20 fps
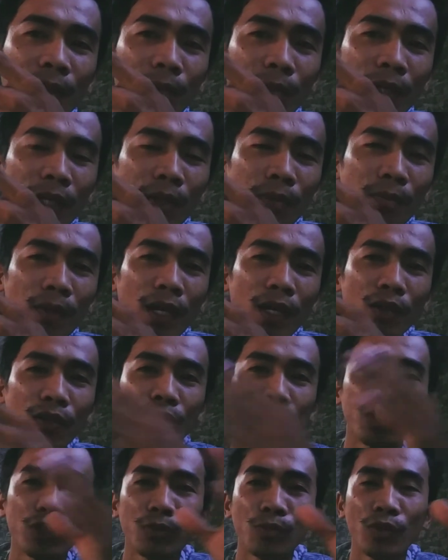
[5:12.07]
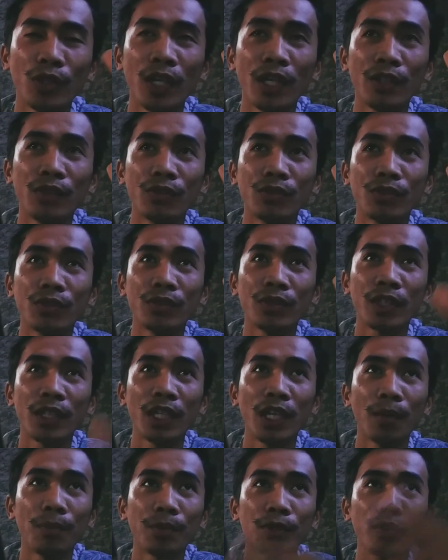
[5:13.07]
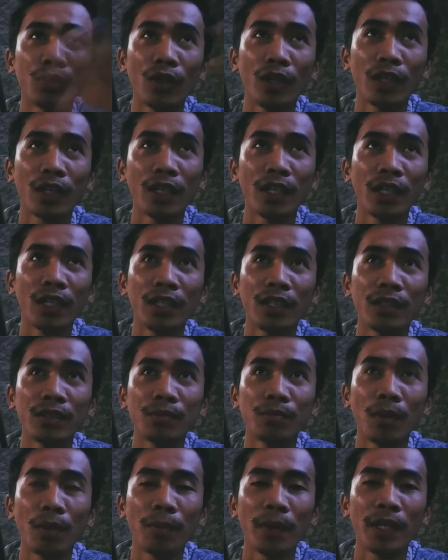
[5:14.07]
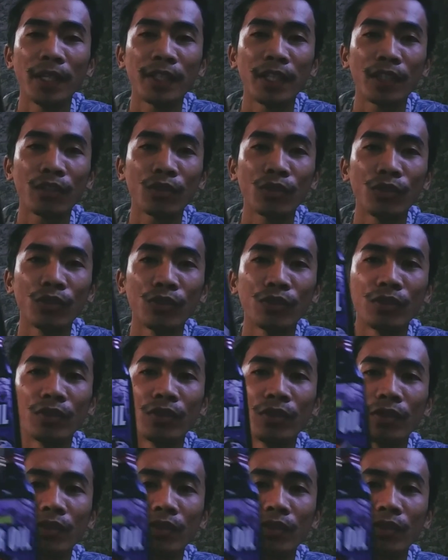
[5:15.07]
pinagbago simula nung ginamit ko hanggang mapalitan ko yung